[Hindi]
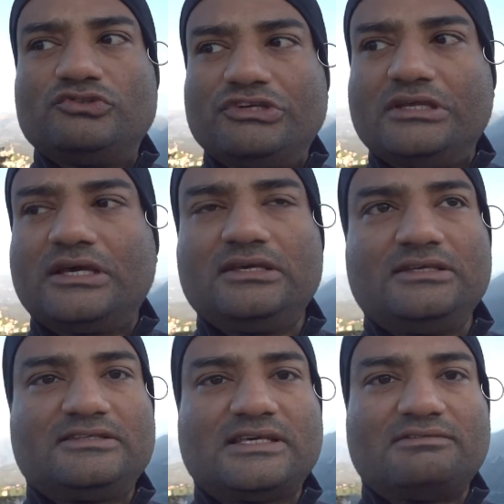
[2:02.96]
जो सिटी है
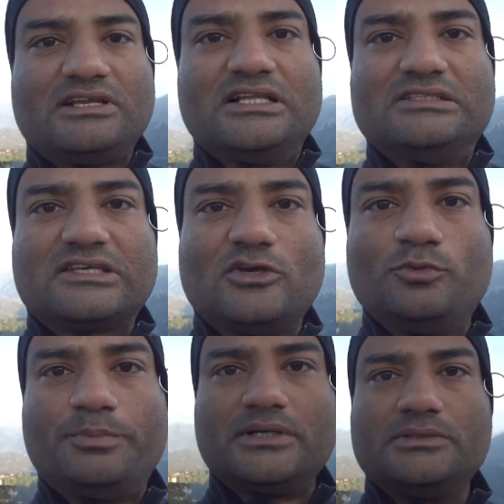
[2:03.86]
ये सेवन हिल्स के
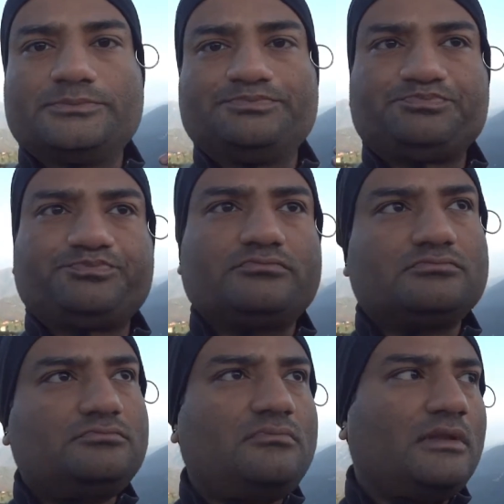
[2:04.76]
ऊपर
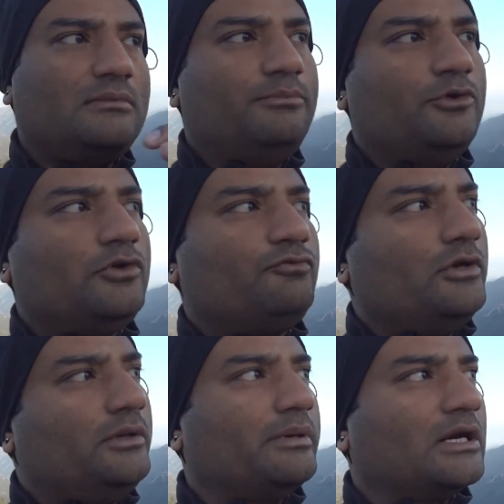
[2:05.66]

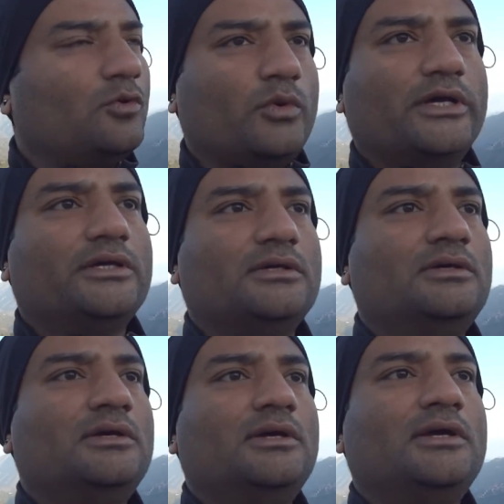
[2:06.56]
ब्यूटीफुली बना हुआ है
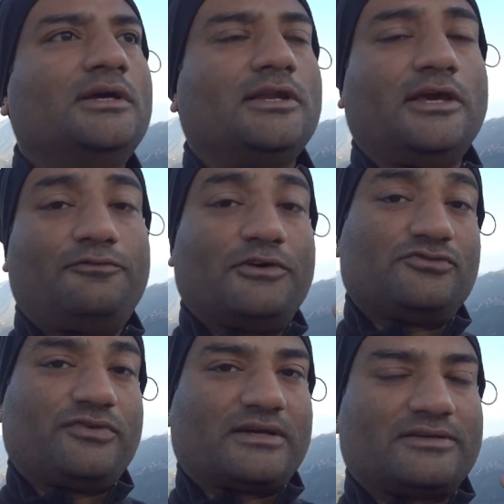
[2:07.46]
ठीक है
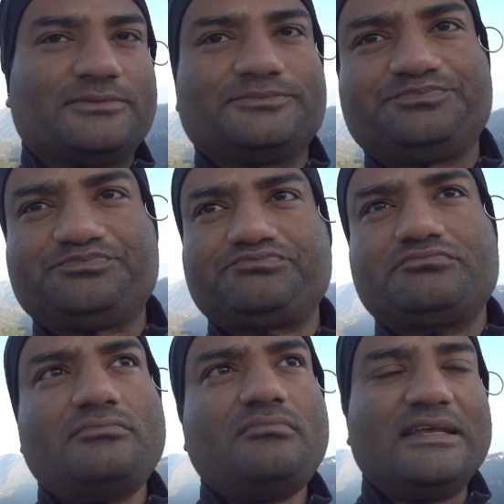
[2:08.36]
फर्स्ट
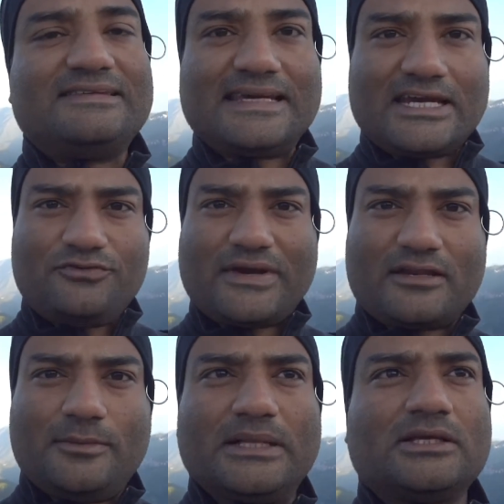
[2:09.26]
फैक्ट सेकंड
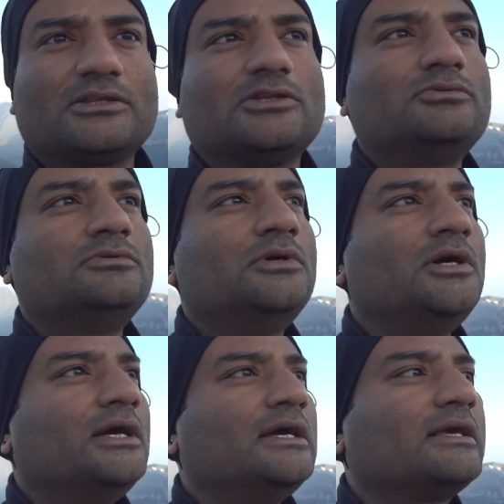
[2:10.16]
फैक्ट की बात करता हूँ
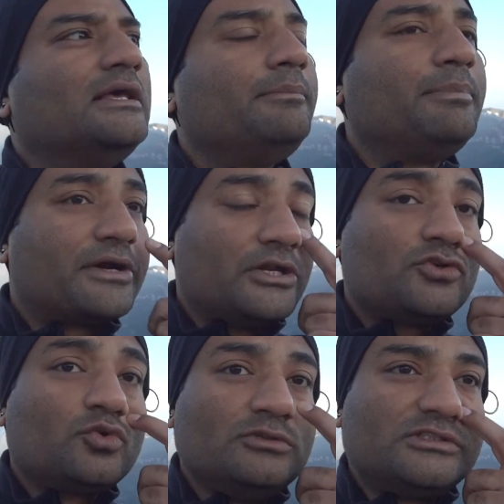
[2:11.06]
कि
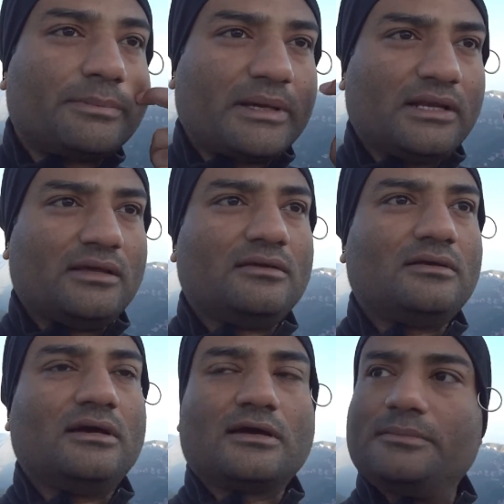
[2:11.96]
ब्रिटिश रूल से पहले
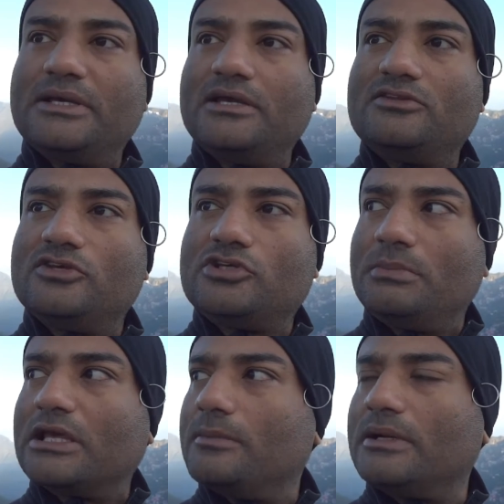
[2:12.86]
अगर मैं इस
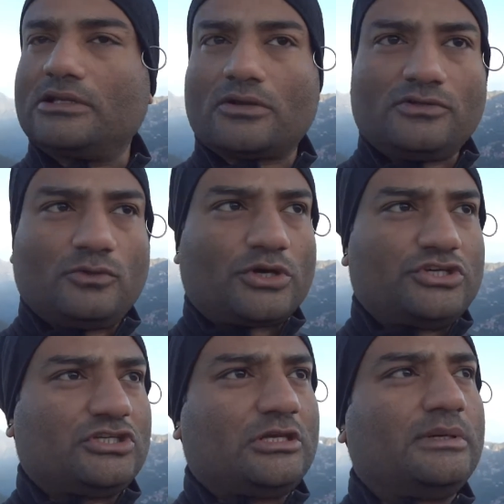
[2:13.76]
शिमला की बात कर रहा हूँ इस
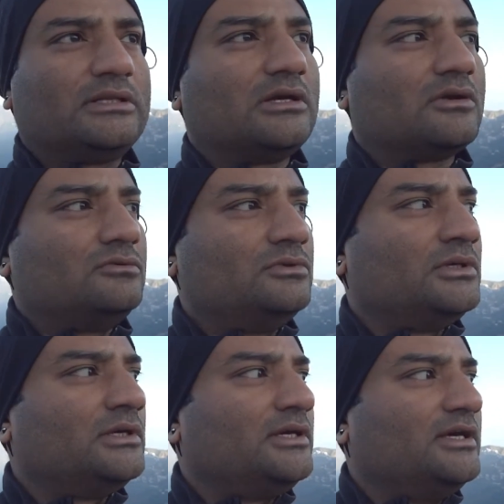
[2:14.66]
लोकेशन की बात कर रहा हूँ
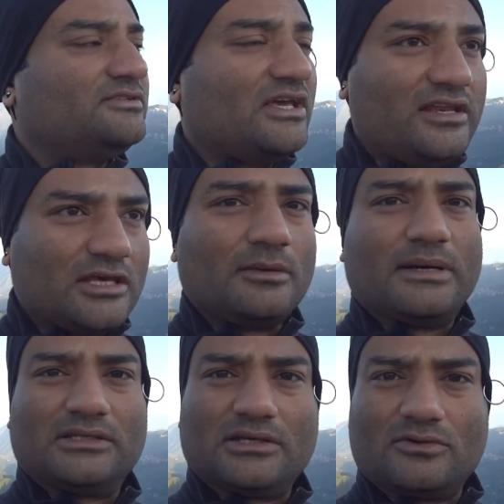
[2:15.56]
इस एरिया की
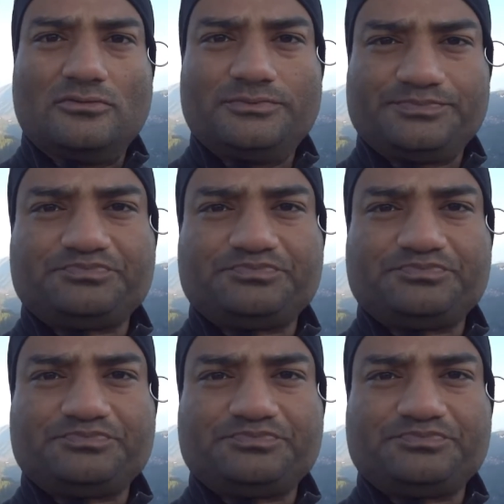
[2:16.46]
बात कर रहा हूँ